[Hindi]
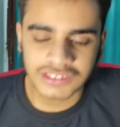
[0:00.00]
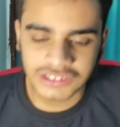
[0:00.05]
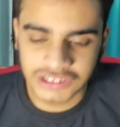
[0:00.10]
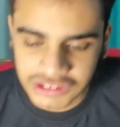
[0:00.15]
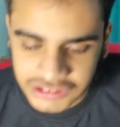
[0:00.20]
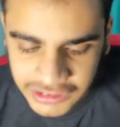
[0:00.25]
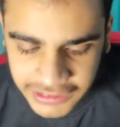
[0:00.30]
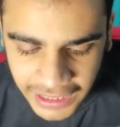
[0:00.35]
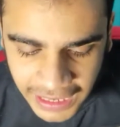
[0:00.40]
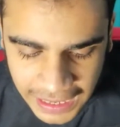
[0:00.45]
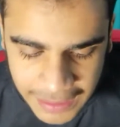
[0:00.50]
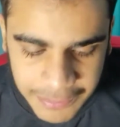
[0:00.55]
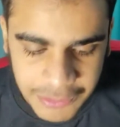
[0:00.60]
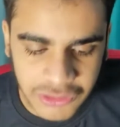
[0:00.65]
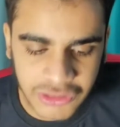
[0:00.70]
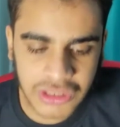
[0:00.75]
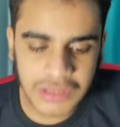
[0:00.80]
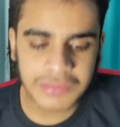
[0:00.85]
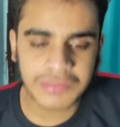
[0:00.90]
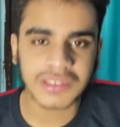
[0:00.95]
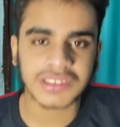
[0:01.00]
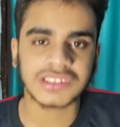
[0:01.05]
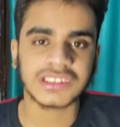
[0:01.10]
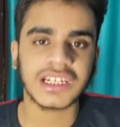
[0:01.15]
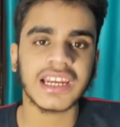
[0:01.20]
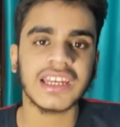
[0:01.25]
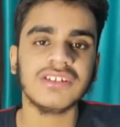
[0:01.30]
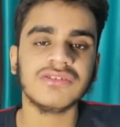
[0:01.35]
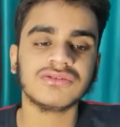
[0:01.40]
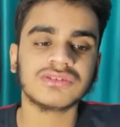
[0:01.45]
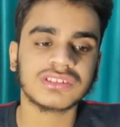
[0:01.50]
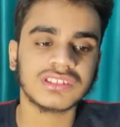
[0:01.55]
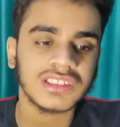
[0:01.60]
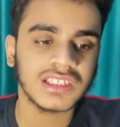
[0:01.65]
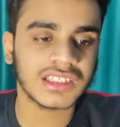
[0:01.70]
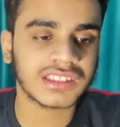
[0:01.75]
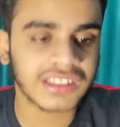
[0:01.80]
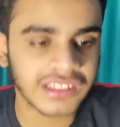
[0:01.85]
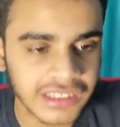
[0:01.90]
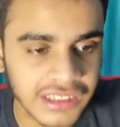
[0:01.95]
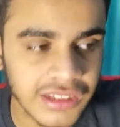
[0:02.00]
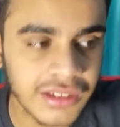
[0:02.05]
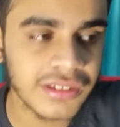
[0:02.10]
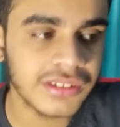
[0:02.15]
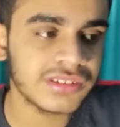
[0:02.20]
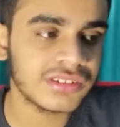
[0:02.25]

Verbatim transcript: जितनी हाइप उन्होंने मचाई उतनी थी